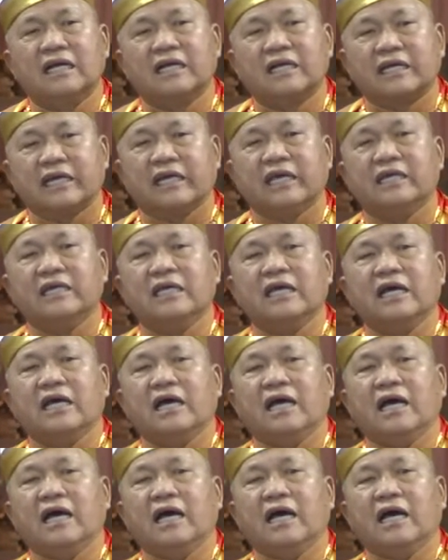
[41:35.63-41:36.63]
给
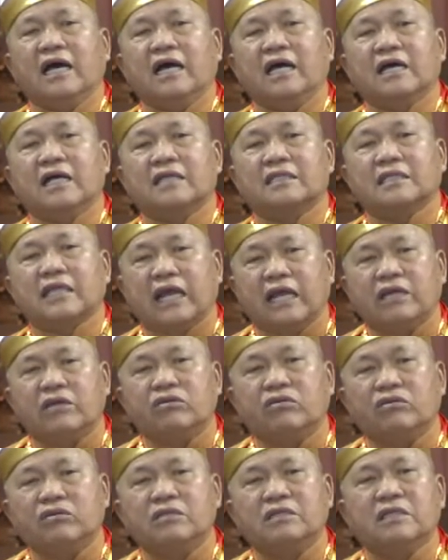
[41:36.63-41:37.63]
天
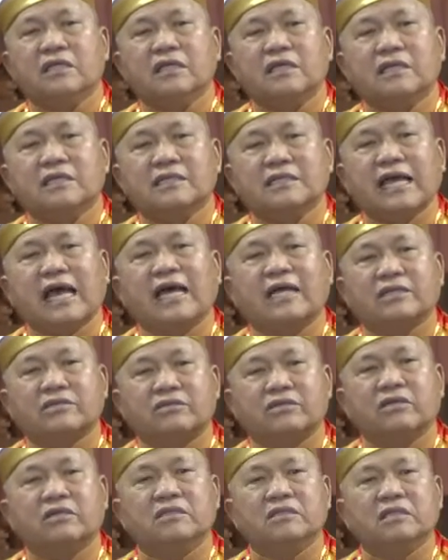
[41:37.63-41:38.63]
恩煞
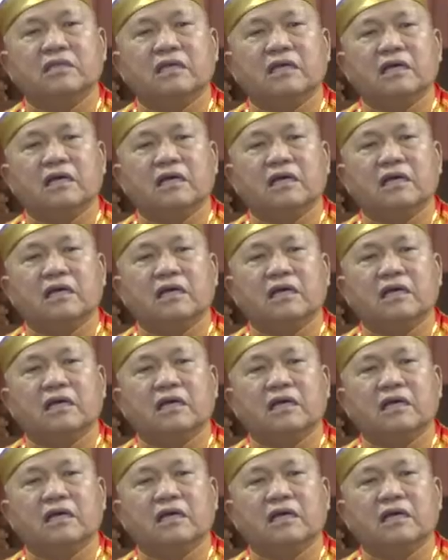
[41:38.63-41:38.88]
神